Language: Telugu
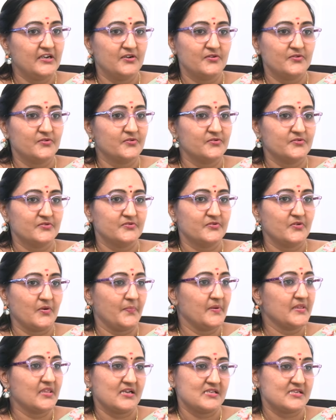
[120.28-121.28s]
వీళ్ళు
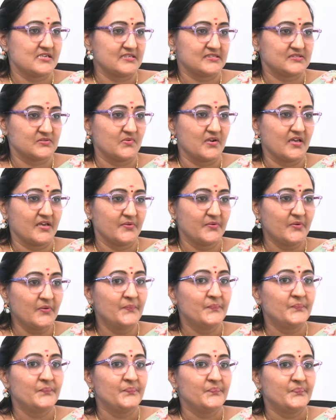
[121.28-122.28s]
ఒప్పందాలు చేసుకున్నారు
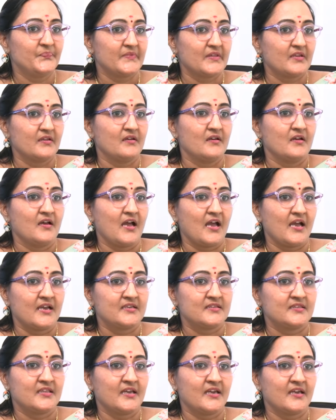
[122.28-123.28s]

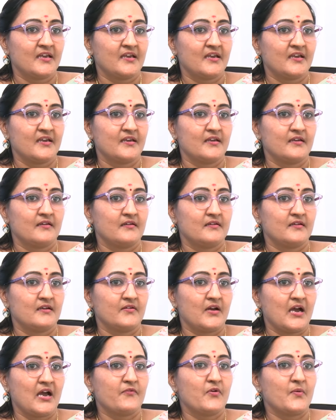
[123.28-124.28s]
అయితే
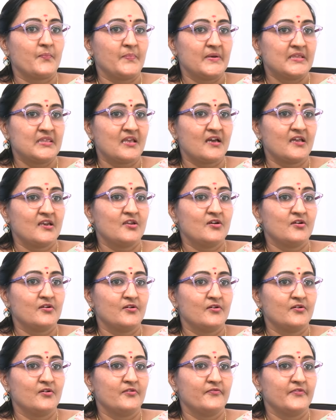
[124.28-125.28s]
ఆ ఒప్పందాల్లో
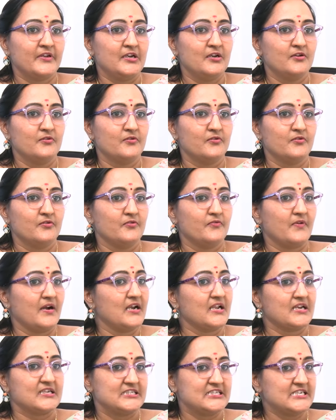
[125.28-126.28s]
వీళ్ళు
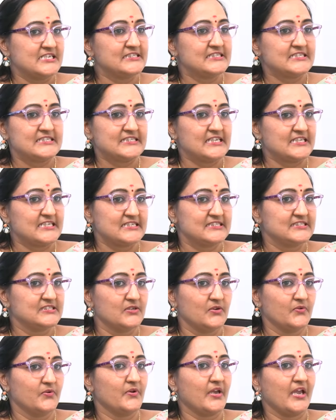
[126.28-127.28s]
వాళ్ళకి చేసిన
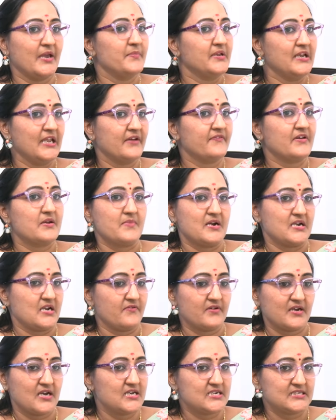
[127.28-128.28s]
సదస్సులు ఏమి లేవన్నమాట
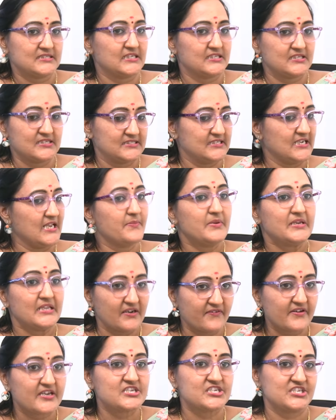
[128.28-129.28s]
అవగాహన సదస్సులు ఏమి
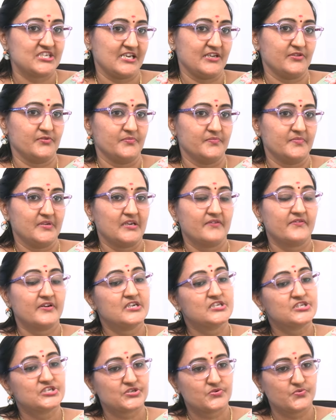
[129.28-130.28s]
నిర్వహించలేదు
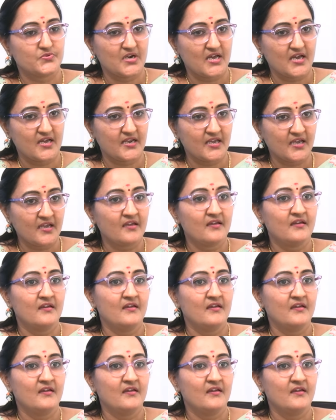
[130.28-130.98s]
నిర్వహించకుండానే